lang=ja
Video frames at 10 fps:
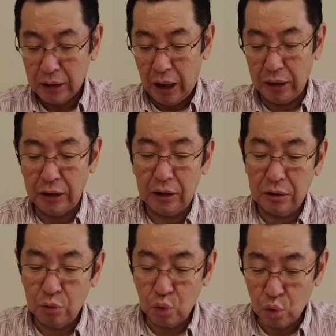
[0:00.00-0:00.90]
はい
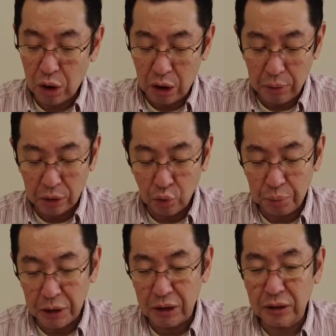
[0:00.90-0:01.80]
ここからは
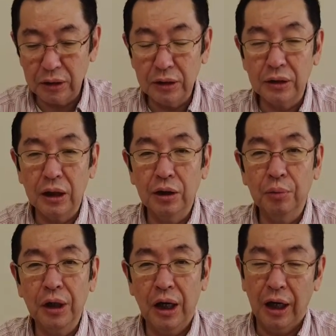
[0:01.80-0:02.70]
トピックスですけれど
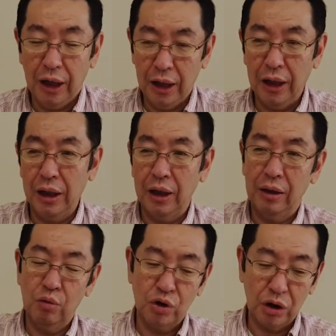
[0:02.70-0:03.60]
もね、
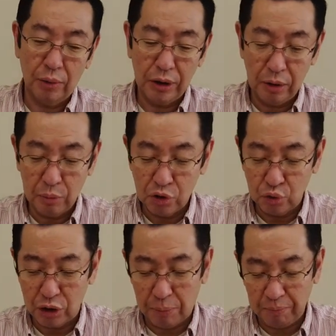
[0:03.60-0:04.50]
えこちらは行ってみま
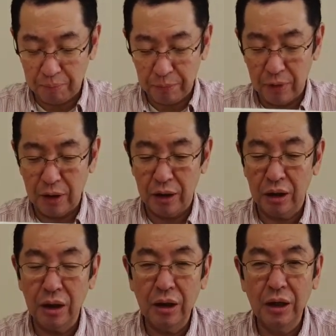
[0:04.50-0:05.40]
しょうじゃん
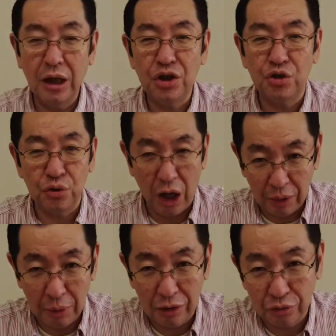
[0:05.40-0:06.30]
来週
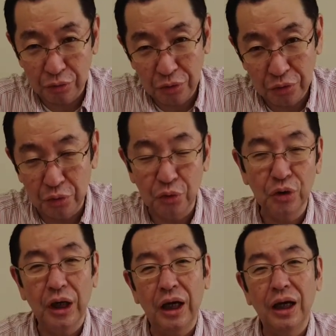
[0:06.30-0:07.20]
開幕というこ
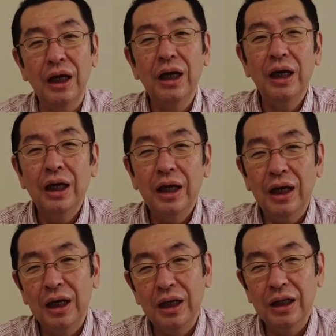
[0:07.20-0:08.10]
とで
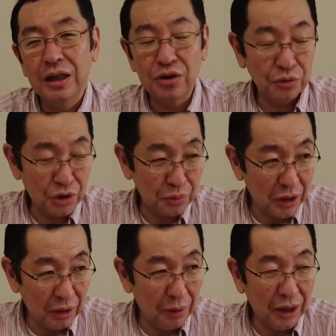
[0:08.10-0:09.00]
えー、夏の福島
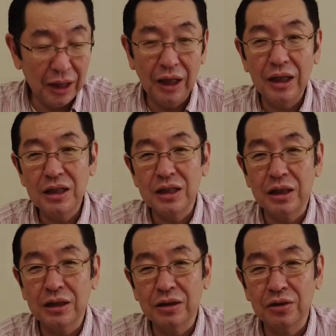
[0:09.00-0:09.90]
競馬がね7
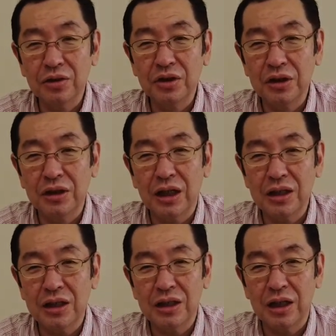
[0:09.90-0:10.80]
月の1
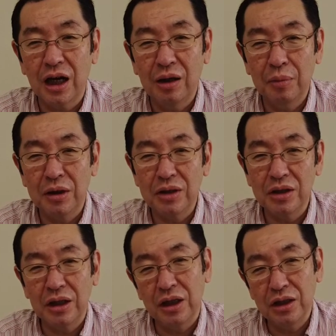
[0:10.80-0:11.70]
日に開幕し
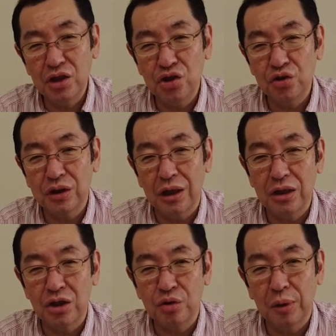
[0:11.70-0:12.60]
て23
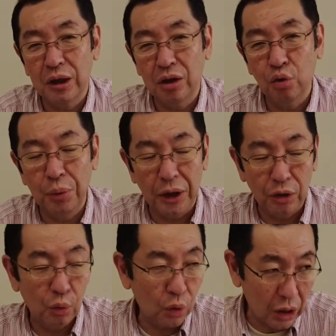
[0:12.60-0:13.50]
日まで延べ
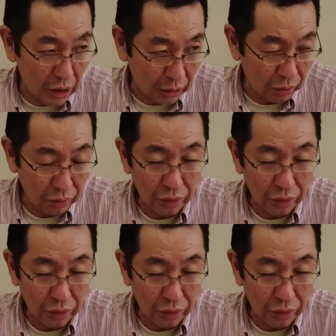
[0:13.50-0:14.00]
8日間